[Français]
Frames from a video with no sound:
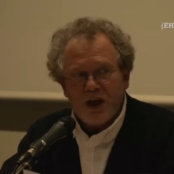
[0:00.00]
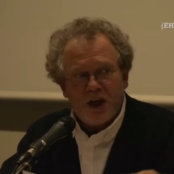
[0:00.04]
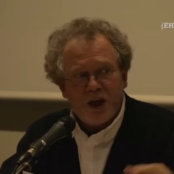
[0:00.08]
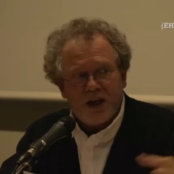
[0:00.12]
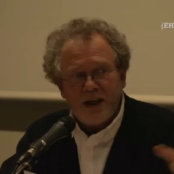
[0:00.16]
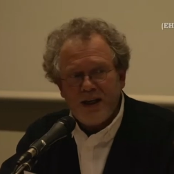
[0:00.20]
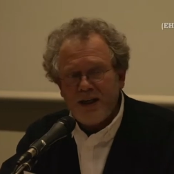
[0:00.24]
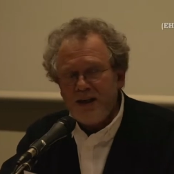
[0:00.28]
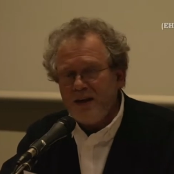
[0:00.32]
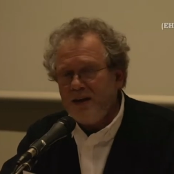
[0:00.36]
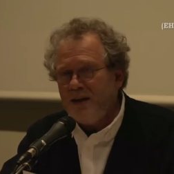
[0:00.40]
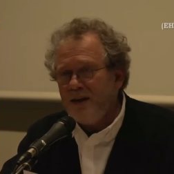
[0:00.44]

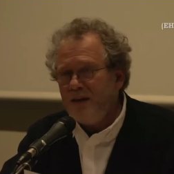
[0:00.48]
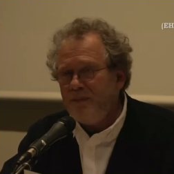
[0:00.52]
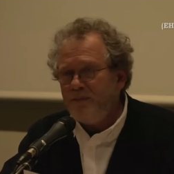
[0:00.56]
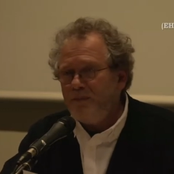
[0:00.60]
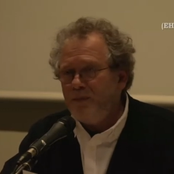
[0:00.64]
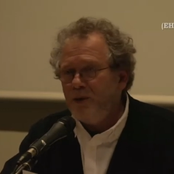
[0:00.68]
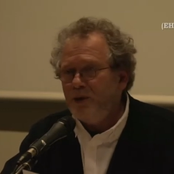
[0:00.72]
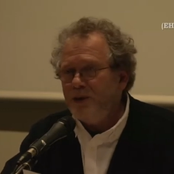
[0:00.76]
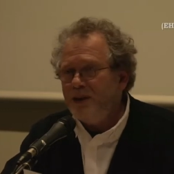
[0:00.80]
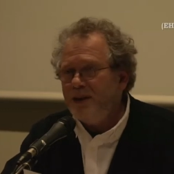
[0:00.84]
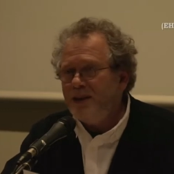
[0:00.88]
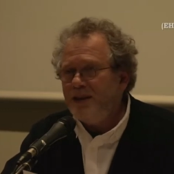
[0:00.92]
Les
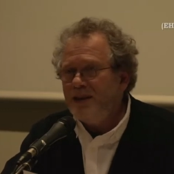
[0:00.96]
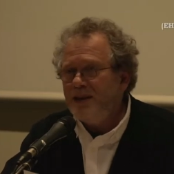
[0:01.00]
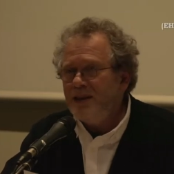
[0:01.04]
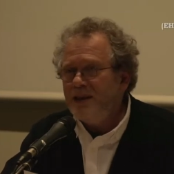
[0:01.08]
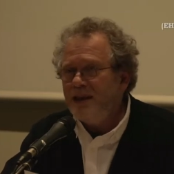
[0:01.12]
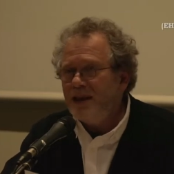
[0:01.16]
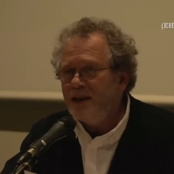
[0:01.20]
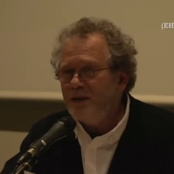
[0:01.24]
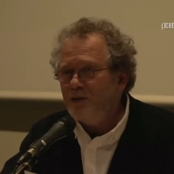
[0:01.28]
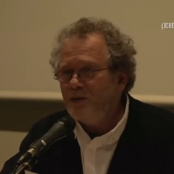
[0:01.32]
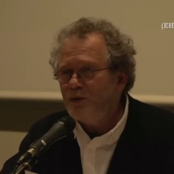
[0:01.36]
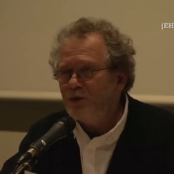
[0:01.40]
petites
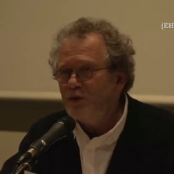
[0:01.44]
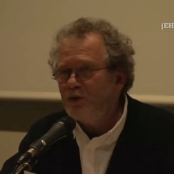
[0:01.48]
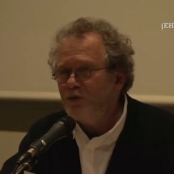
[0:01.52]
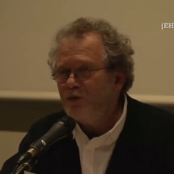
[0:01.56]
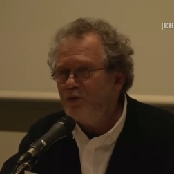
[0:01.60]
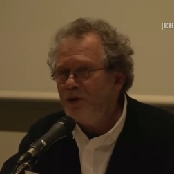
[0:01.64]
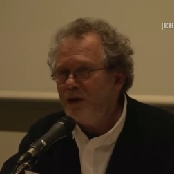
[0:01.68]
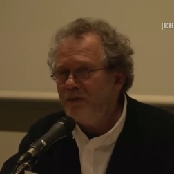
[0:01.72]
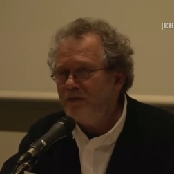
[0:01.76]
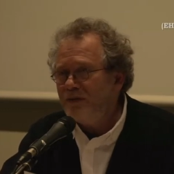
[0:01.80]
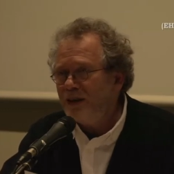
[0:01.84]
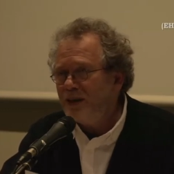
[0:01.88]
citations que je
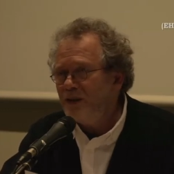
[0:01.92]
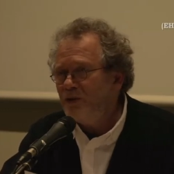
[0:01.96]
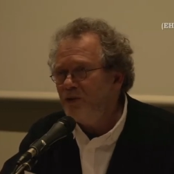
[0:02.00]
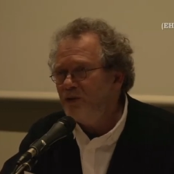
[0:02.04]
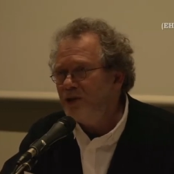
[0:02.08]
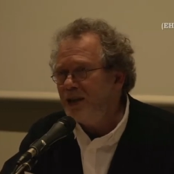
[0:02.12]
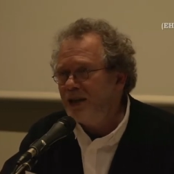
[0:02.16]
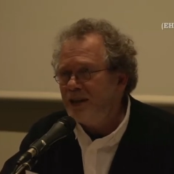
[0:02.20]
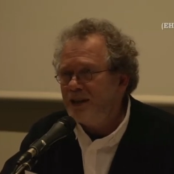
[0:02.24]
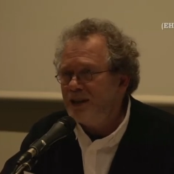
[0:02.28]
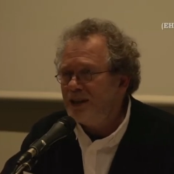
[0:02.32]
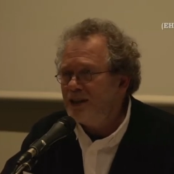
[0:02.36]
vous ai faites de
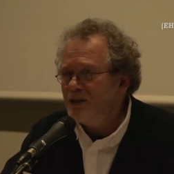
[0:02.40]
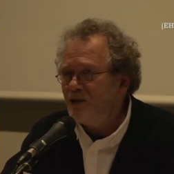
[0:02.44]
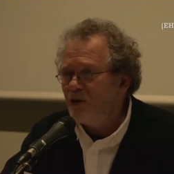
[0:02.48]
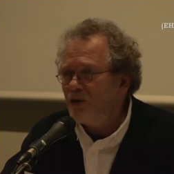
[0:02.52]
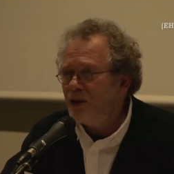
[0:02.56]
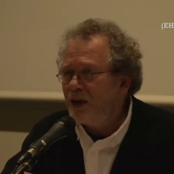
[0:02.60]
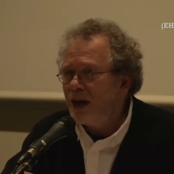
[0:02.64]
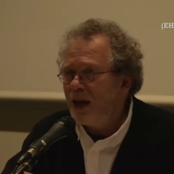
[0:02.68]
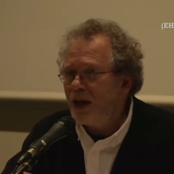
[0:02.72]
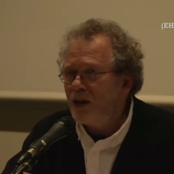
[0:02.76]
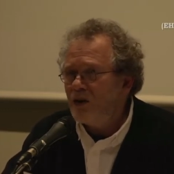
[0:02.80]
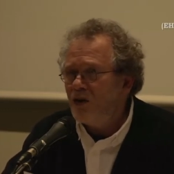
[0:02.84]
cet
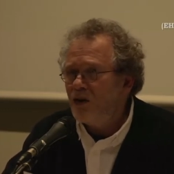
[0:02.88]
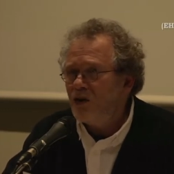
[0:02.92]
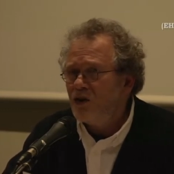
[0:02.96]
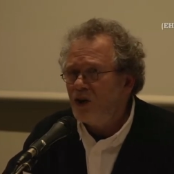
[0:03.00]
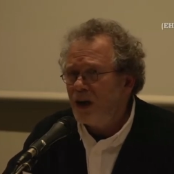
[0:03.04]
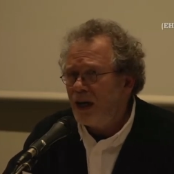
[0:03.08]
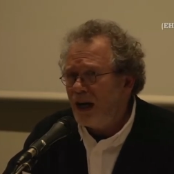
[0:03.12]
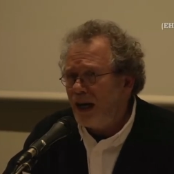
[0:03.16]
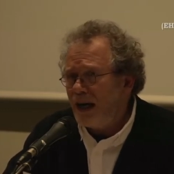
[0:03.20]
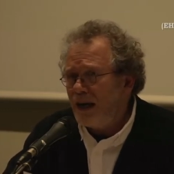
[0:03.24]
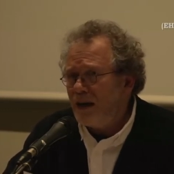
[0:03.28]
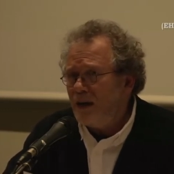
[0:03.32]
historien
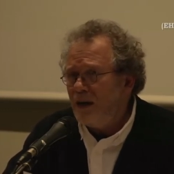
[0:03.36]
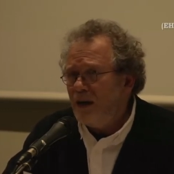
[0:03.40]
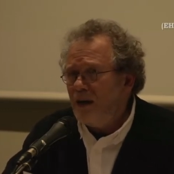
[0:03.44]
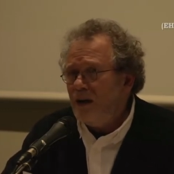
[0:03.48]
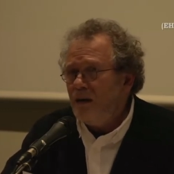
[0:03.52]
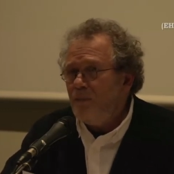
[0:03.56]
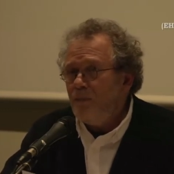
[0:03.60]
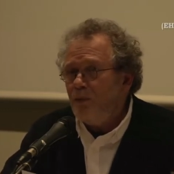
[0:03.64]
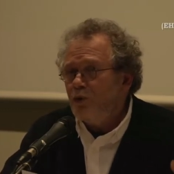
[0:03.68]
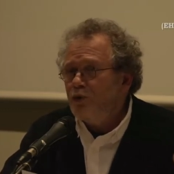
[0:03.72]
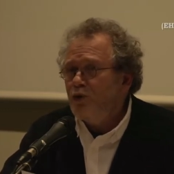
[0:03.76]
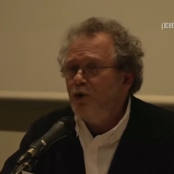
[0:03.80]
anglais
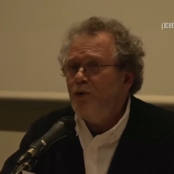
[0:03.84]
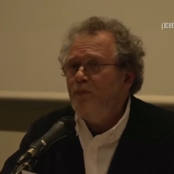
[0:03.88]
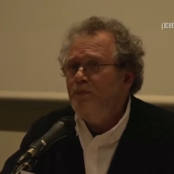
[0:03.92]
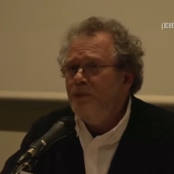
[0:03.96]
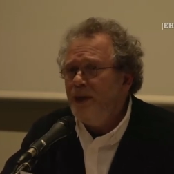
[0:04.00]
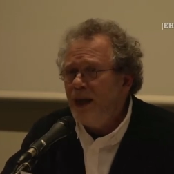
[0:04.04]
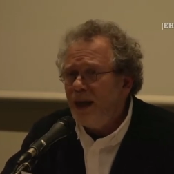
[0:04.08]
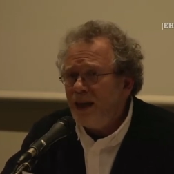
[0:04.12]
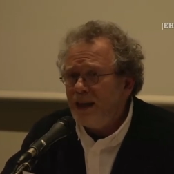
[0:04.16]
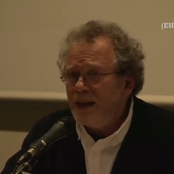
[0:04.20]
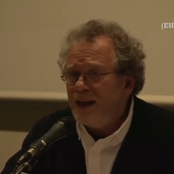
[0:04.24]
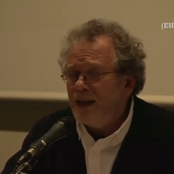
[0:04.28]
montrent
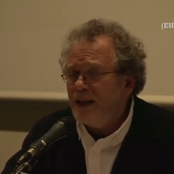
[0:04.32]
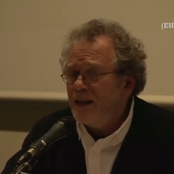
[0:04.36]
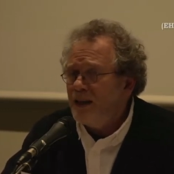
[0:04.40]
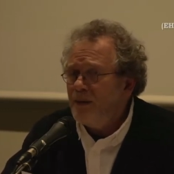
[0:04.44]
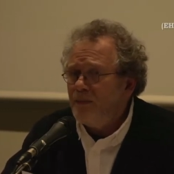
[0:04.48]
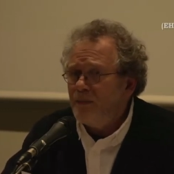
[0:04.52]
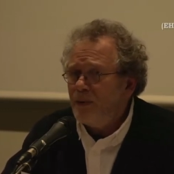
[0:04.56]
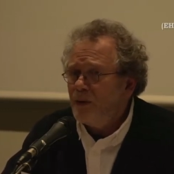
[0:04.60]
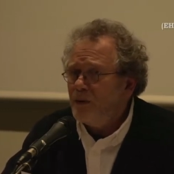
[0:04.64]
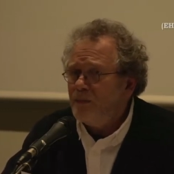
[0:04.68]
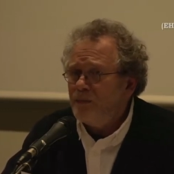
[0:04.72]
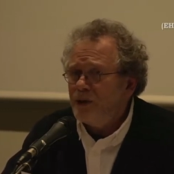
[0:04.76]
bien qu'il n'est
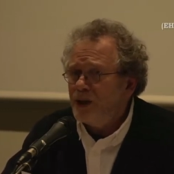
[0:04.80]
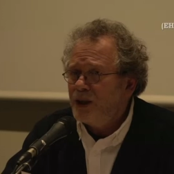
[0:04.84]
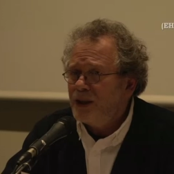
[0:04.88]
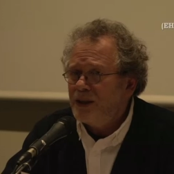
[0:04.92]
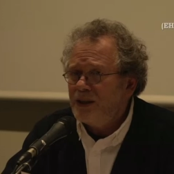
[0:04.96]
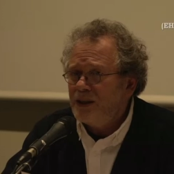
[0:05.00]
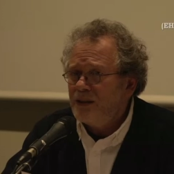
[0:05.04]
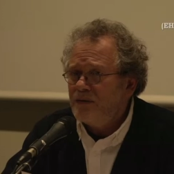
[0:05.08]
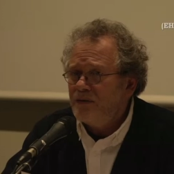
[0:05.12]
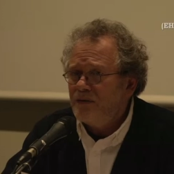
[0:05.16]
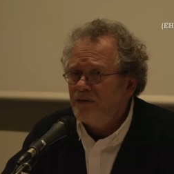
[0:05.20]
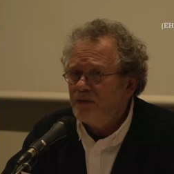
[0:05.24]
pas
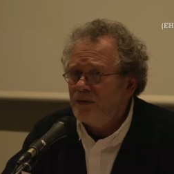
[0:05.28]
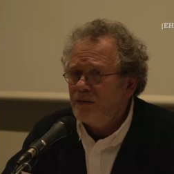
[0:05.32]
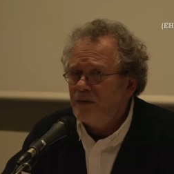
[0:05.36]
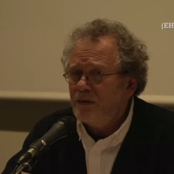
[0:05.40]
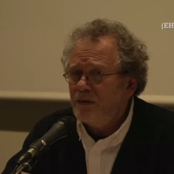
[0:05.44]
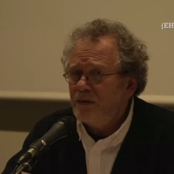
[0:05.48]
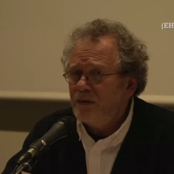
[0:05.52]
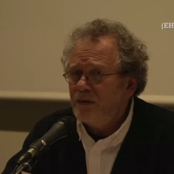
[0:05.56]
objectif.